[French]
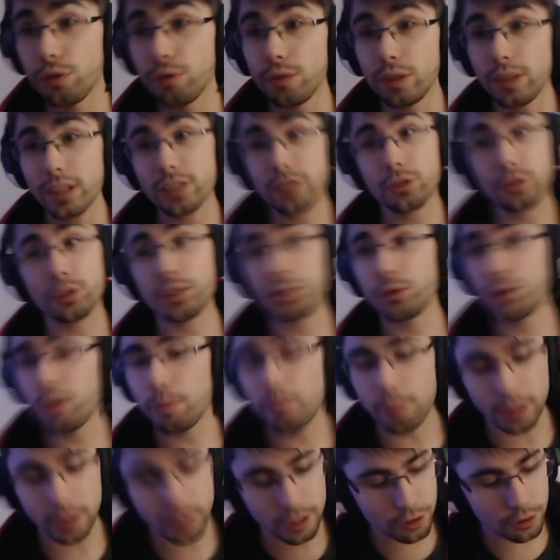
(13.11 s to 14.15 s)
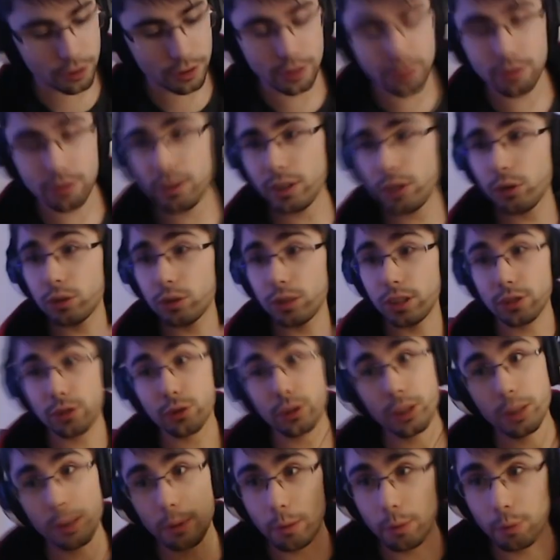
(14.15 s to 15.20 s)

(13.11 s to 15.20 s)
vous laisse continuer à parler, je suis désolé, on a sonné à ma